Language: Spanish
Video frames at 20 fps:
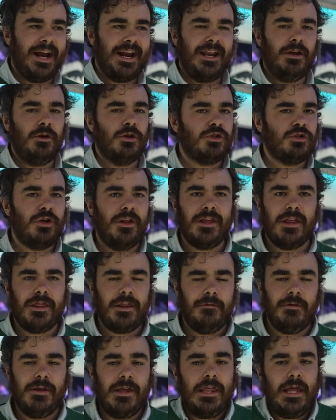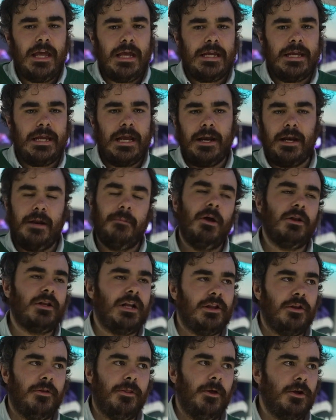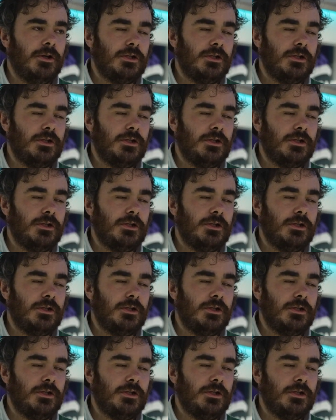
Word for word: llegar al 8 a 10 de vida y he remado hasta el top